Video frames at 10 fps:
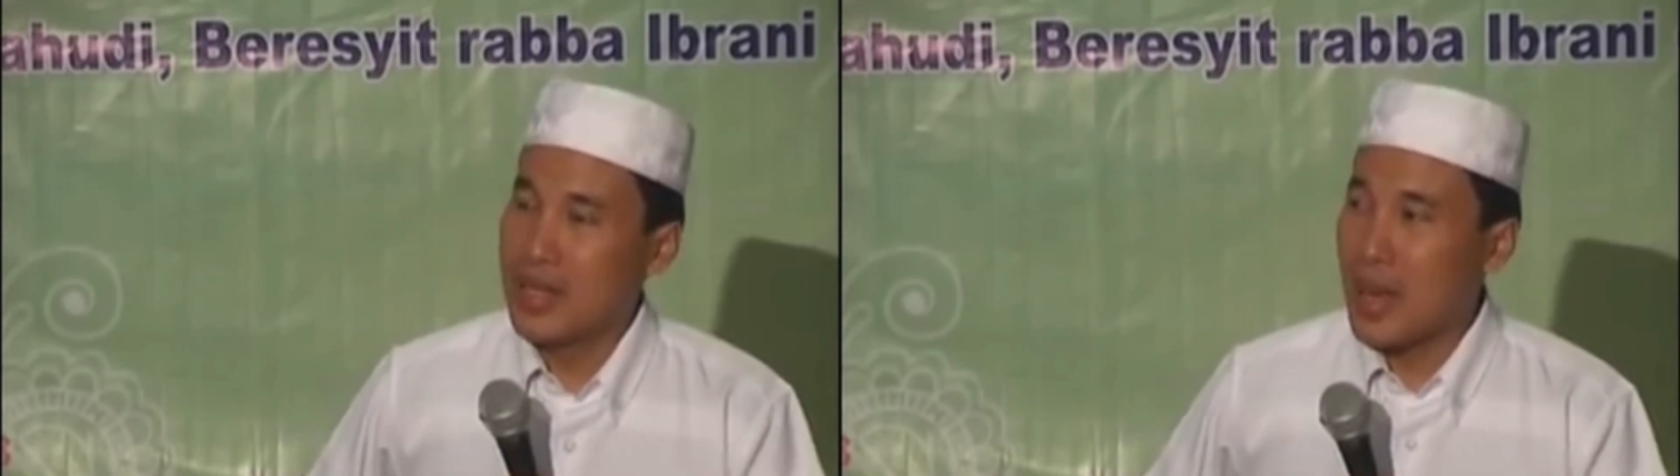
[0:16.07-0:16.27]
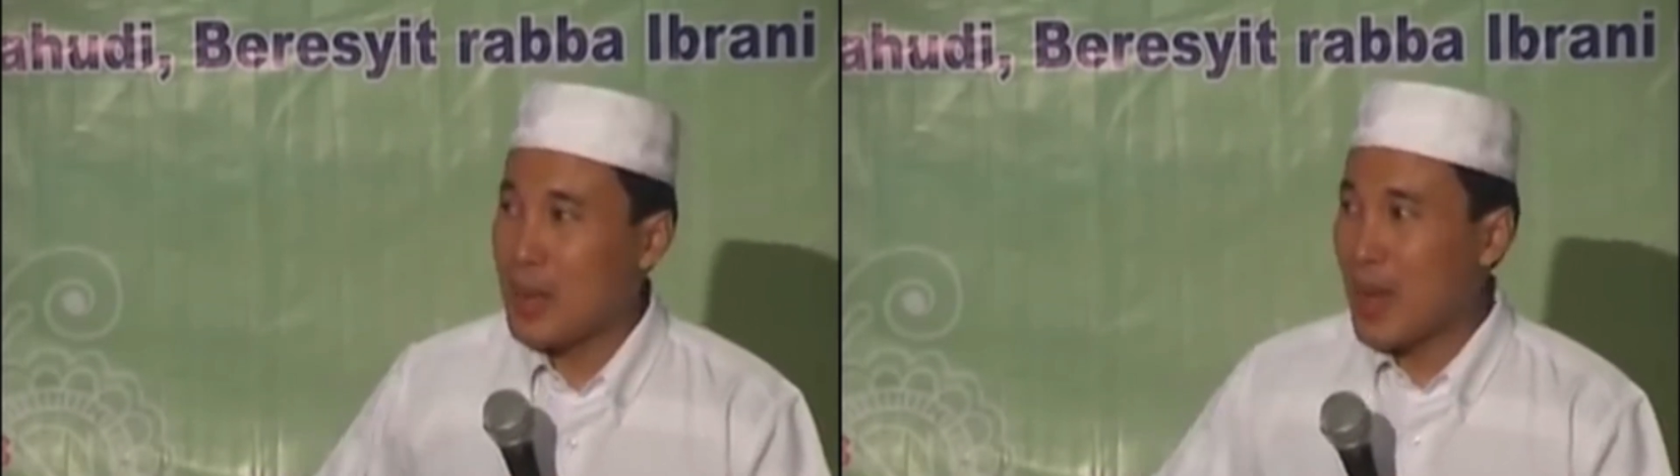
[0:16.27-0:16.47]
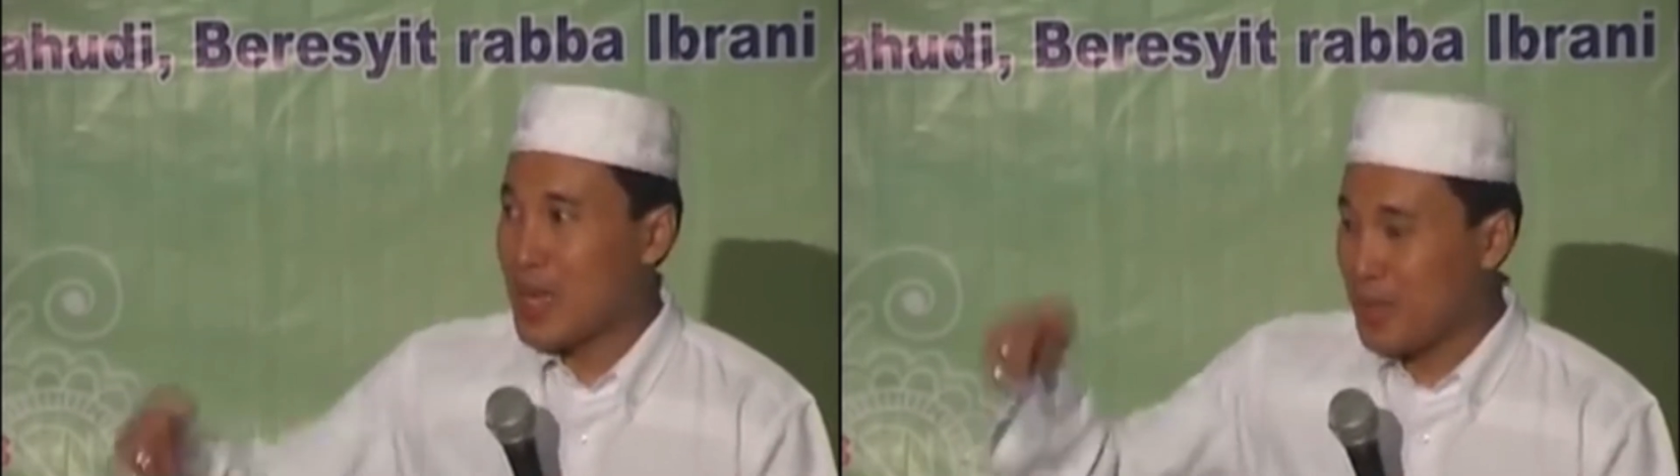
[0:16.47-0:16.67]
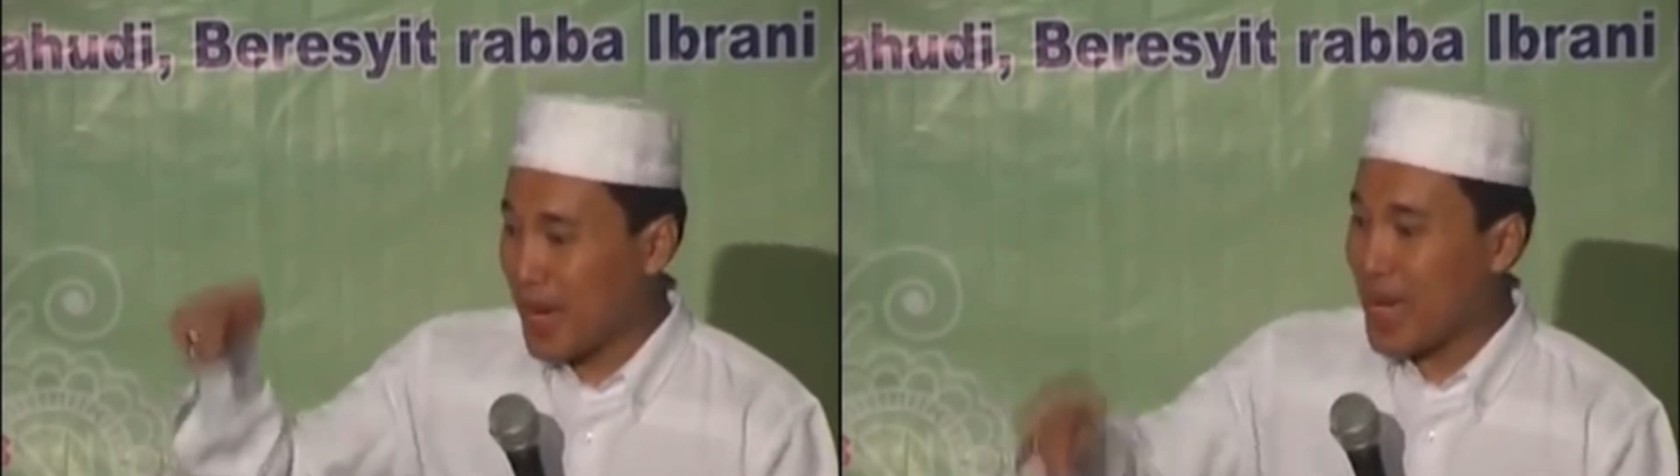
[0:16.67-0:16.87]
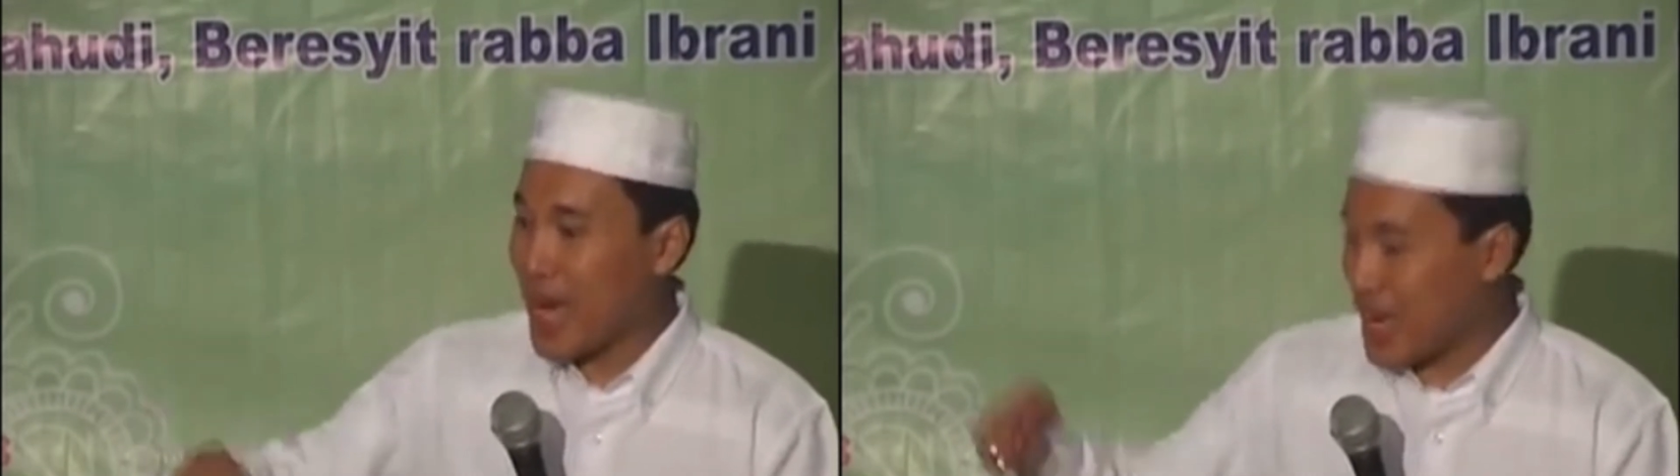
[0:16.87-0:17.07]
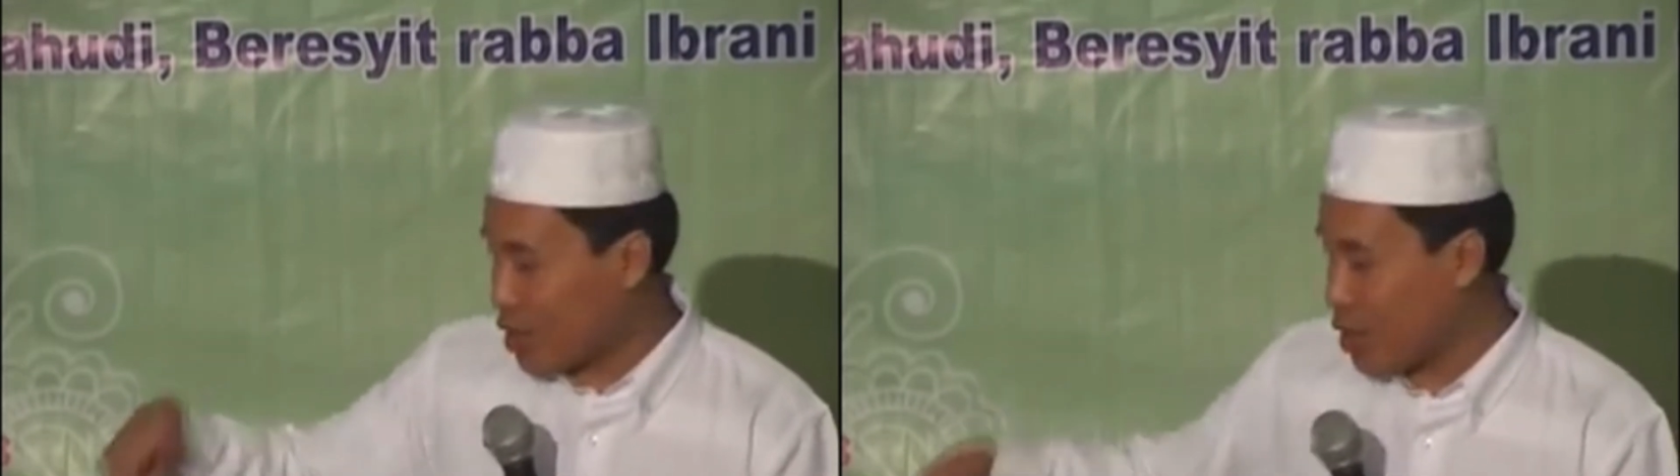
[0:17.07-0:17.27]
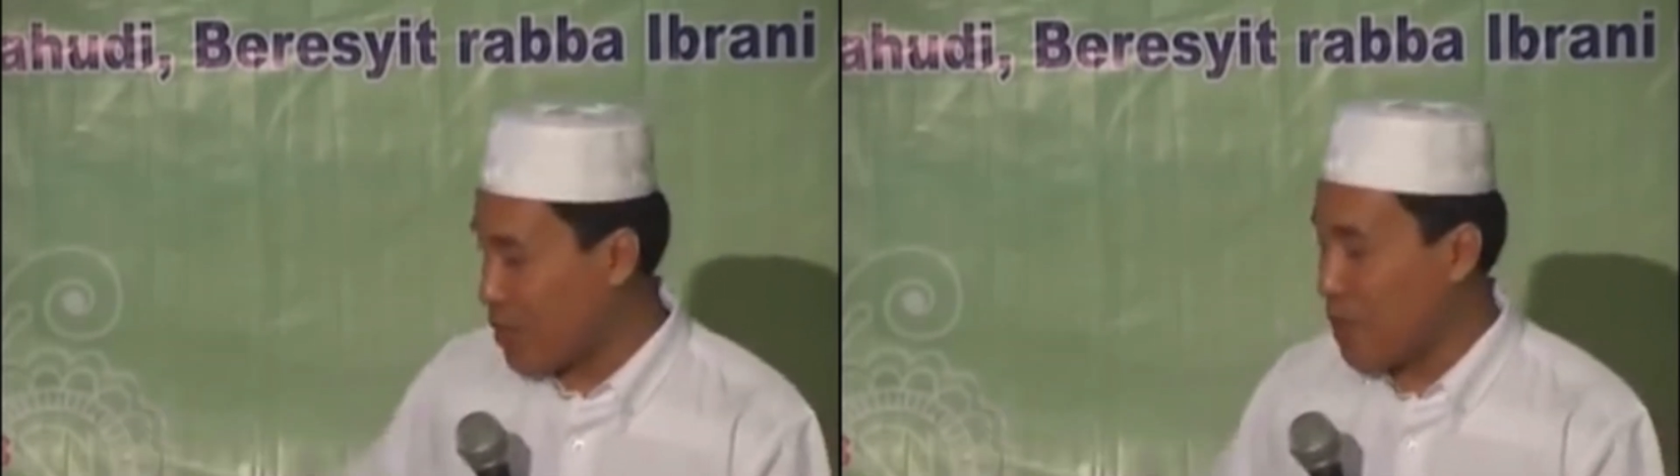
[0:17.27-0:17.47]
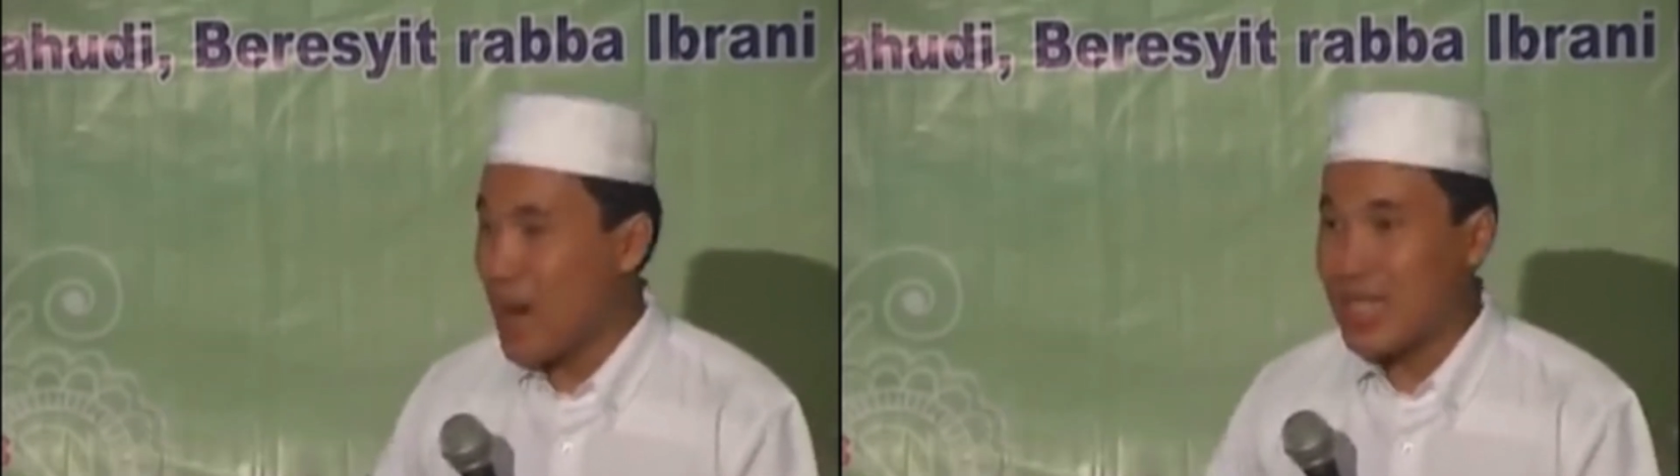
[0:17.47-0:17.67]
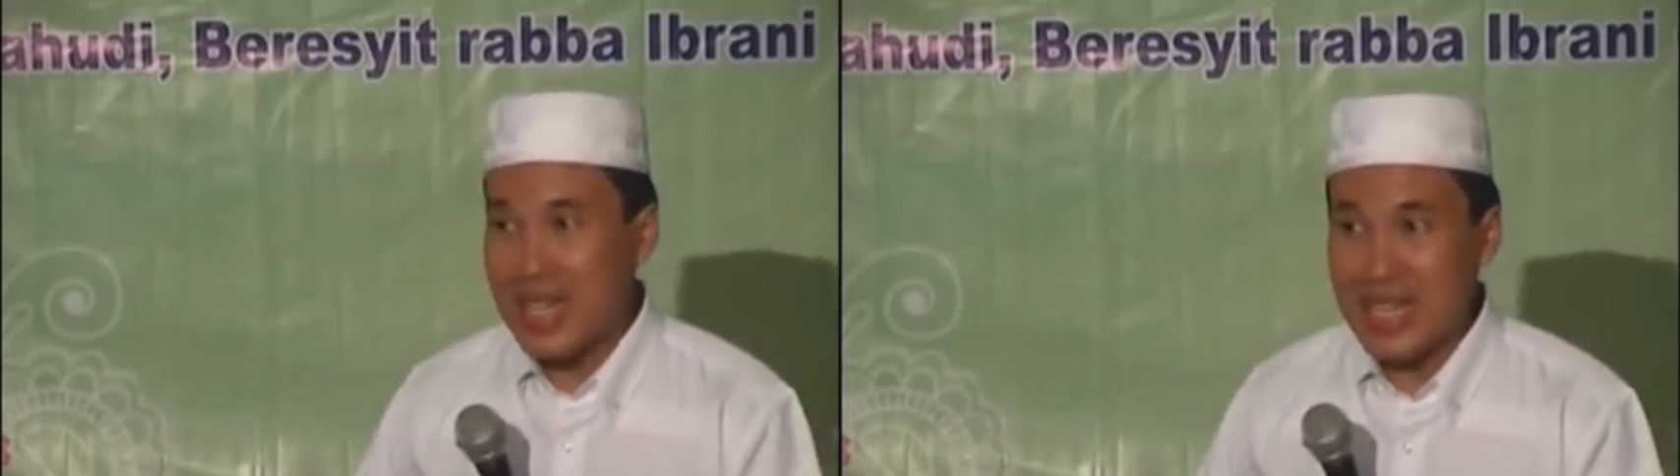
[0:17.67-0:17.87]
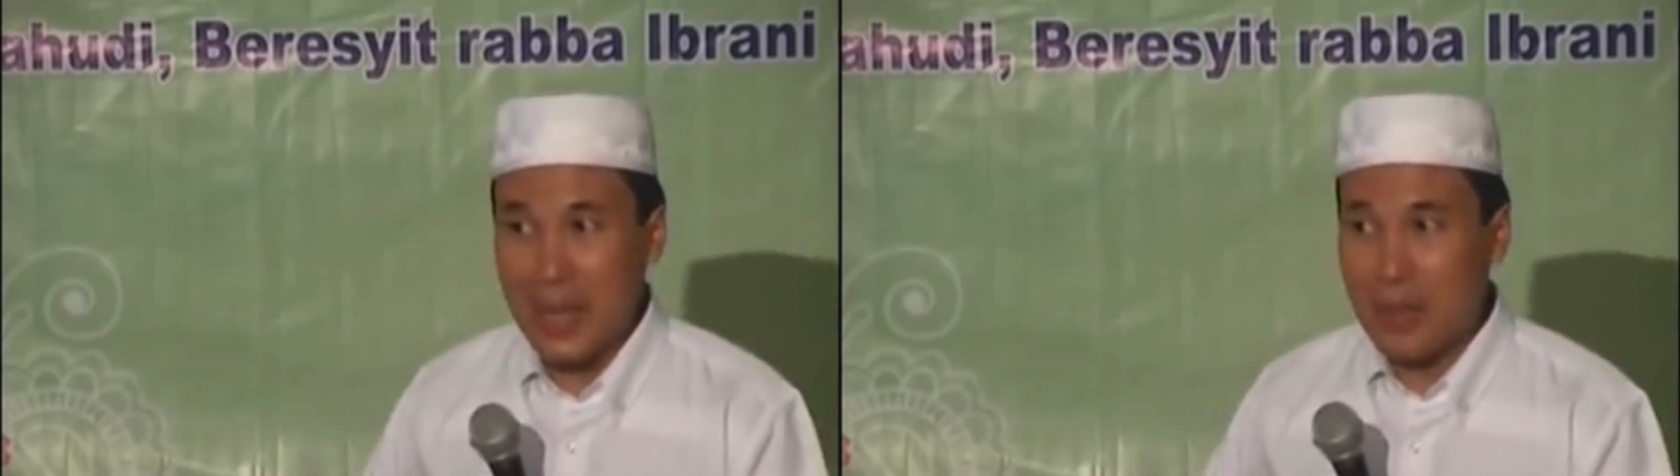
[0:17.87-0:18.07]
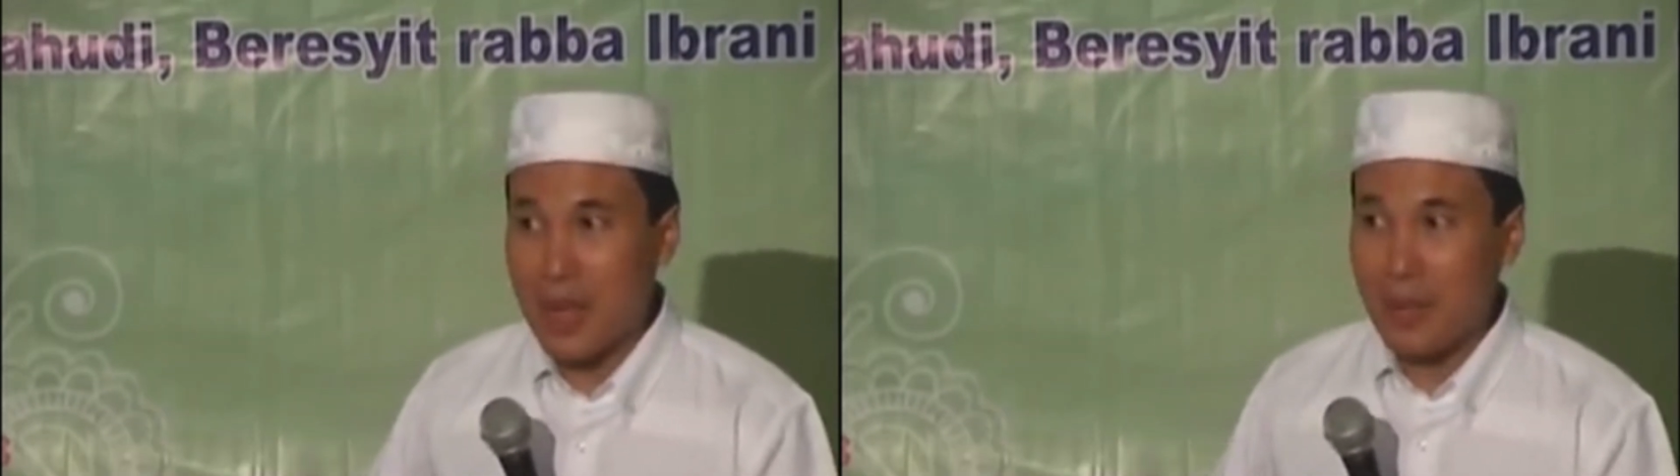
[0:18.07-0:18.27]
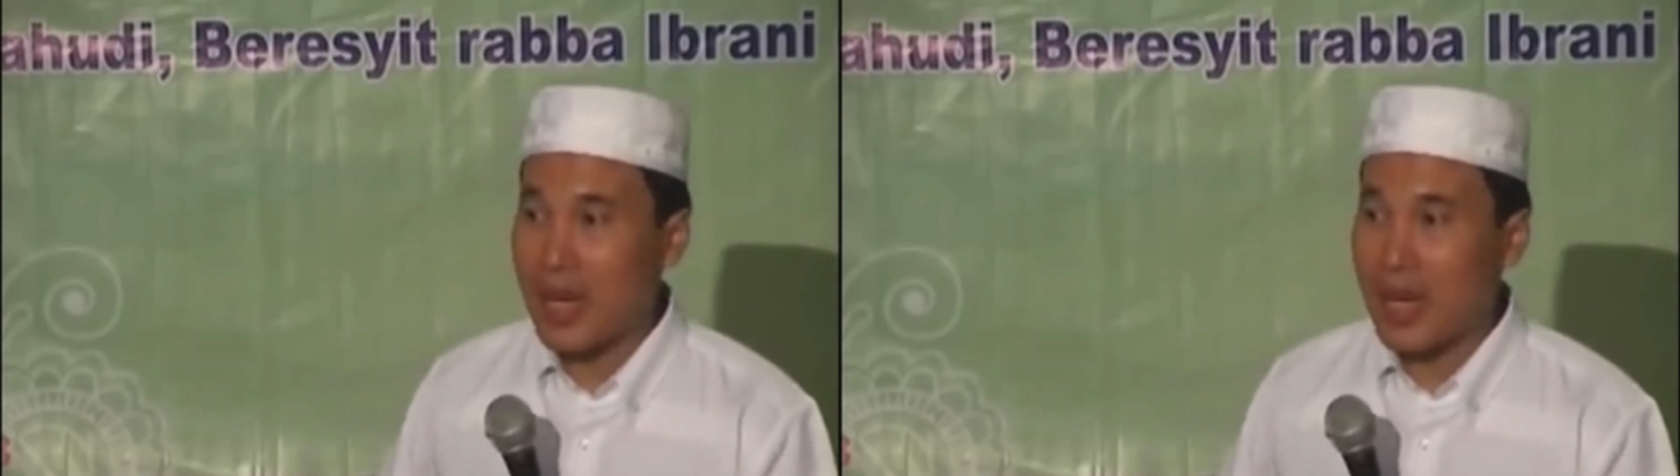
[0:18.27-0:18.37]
tapi bagi mereka yang sudah membaca kitab-kitab